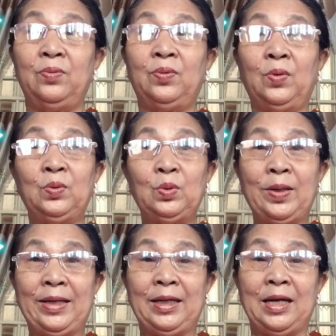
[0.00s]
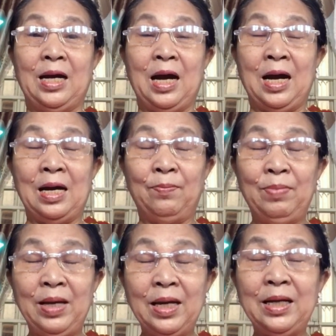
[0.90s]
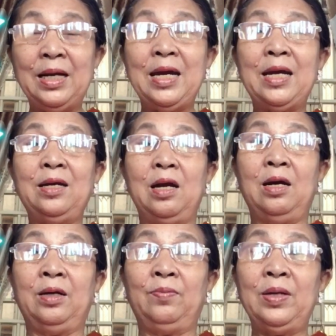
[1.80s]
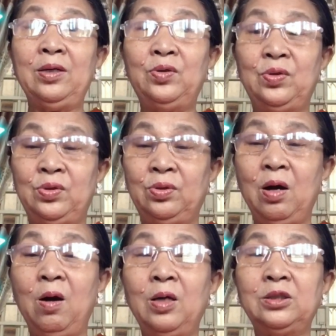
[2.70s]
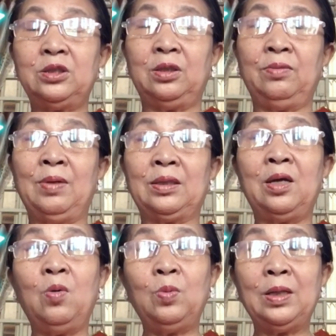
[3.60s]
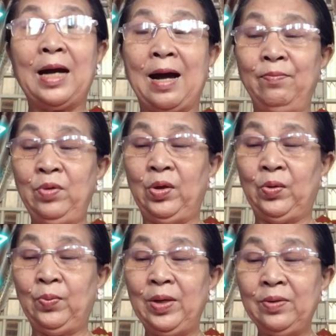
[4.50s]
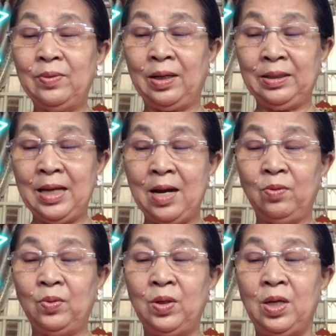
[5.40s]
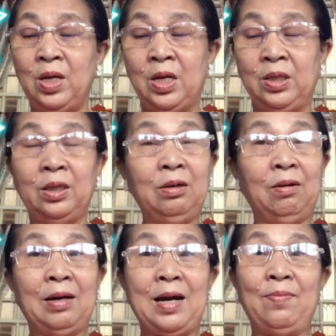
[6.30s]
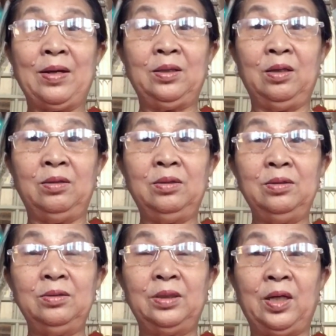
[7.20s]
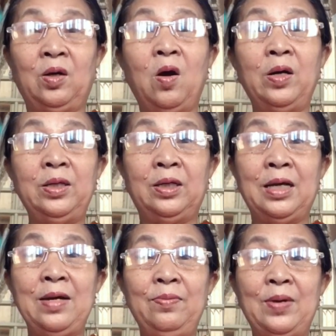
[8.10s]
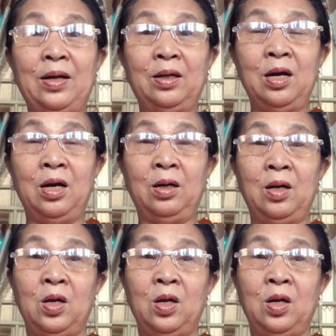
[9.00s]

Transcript: phụ tùy à, biết nghe lời biết có sự mà thông cảm hiểu biết lẫn nhau nhưng ngược lại bạn nữ thì có những cái giận hờn